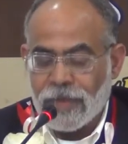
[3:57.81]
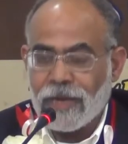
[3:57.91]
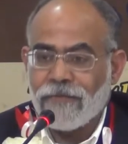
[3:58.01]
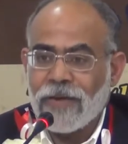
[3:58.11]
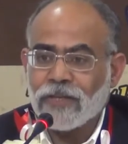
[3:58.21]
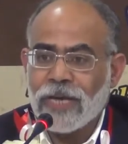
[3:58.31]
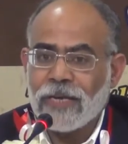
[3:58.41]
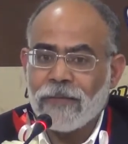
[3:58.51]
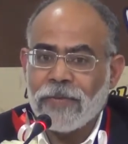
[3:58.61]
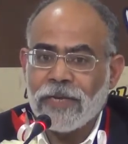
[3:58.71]

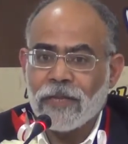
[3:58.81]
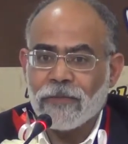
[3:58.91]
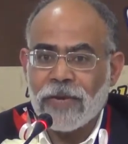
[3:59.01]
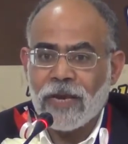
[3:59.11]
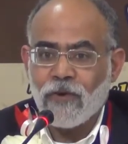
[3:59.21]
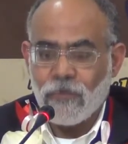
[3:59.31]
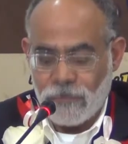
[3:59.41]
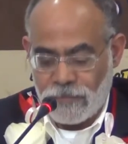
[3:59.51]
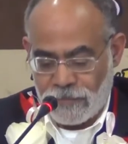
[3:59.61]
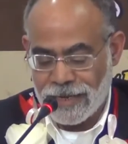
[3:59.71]
الفشل بالنسبة
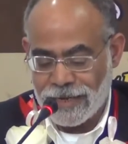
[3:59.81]
لهم